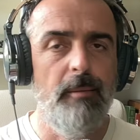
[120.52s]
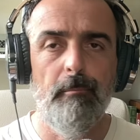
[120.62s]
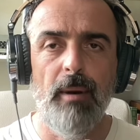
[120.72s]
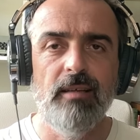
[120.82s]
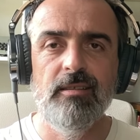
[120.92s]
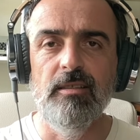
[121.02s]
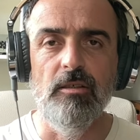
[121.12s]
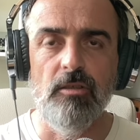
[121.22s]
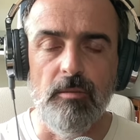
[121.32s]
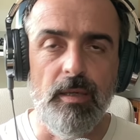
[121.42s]

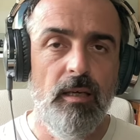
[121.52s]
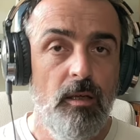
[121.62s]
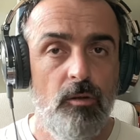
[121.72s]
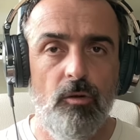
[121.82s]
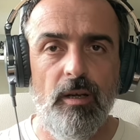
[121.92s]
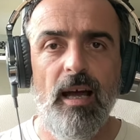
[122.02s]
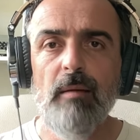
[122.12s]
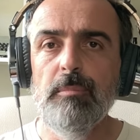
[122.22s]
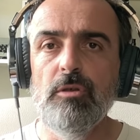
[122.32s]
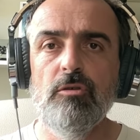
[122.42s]
bassissimi, non
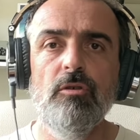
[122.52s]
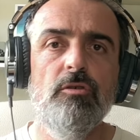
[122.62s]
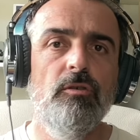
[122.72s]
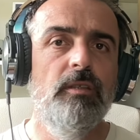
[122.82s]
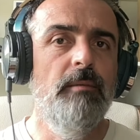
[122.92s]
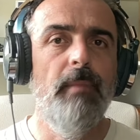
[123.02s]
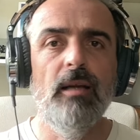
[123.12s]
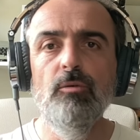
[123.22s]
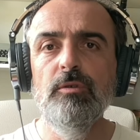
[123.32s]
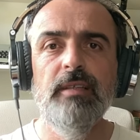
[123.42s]
ha bisogno di
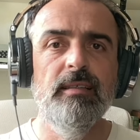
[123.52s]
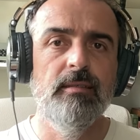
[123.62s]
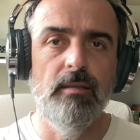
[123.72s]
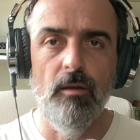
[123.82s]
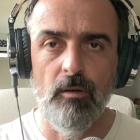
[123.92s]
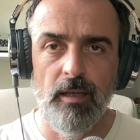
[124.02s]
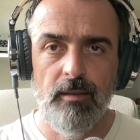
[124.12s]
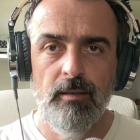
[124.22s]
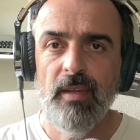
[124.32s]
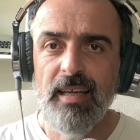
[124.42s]

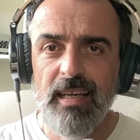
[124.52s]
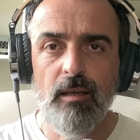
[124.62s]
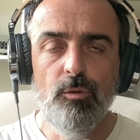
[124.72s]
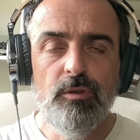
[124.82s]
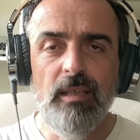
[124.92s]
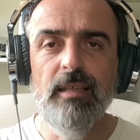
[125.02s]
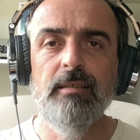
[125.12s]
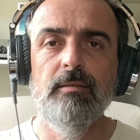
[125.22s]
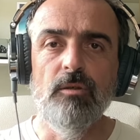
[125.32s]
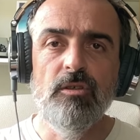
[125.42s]
manutenzione e
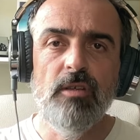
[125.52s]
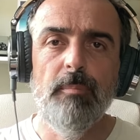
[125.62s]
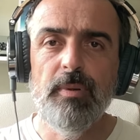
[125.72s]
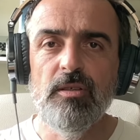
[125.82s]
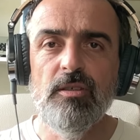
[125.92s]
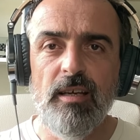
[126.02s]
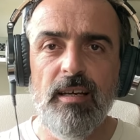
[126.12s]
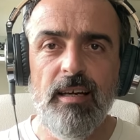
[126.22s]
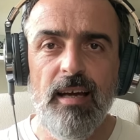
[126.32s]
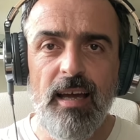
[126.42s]
l'utilizzo in sé per
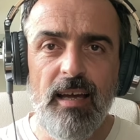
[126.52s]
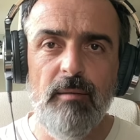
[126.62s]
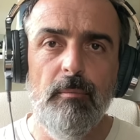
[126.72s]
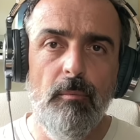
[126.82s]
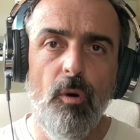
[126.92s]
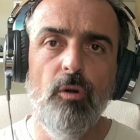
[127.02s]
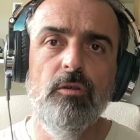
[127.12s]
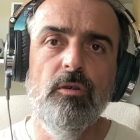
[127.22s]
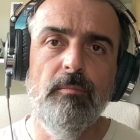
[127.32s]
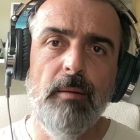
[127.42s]
sé è
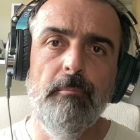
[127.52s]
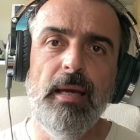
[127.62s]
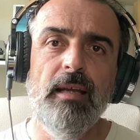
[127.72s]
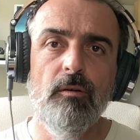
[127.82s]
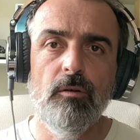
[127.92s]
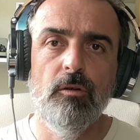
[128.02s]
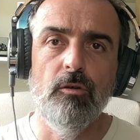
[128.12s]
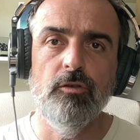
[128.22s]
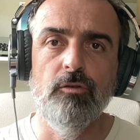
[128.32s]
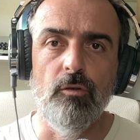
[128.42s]
molto ma meno
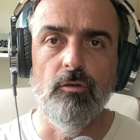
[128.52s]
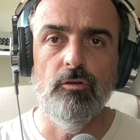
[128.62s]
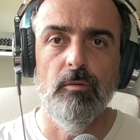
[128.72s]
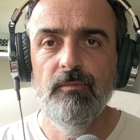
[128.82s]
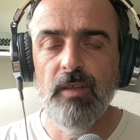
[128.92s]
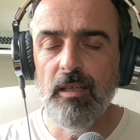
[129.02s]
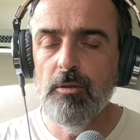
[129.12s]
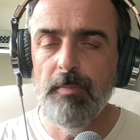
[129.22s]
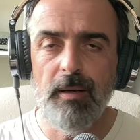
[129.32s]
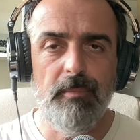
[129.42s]
costoso. Vi
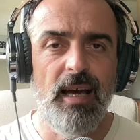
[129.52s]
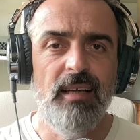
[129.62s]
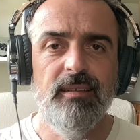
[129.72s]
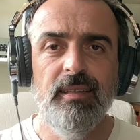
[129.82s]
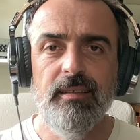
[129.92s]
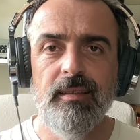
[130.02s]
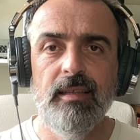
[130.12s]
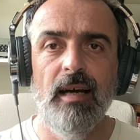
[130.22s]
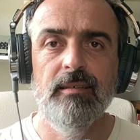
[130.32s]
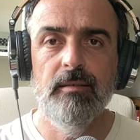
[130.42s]
risparmiate
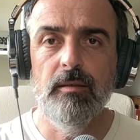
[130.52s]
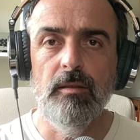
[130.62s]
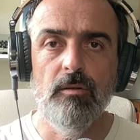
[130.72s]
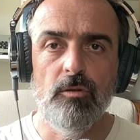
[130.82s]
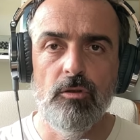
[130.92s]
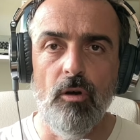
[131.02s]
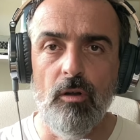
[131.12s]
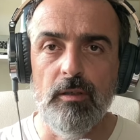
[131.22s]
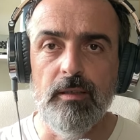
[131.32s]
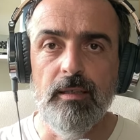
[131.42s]
tanti
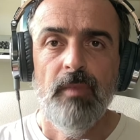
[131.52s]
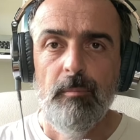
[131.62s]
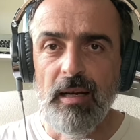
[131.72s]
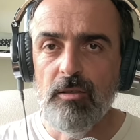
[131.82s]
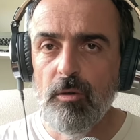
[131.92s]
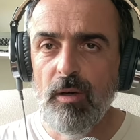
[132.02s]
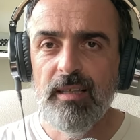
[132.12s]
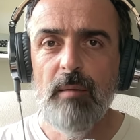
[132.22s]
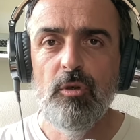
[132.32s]
soldi. Beh, se guardiamo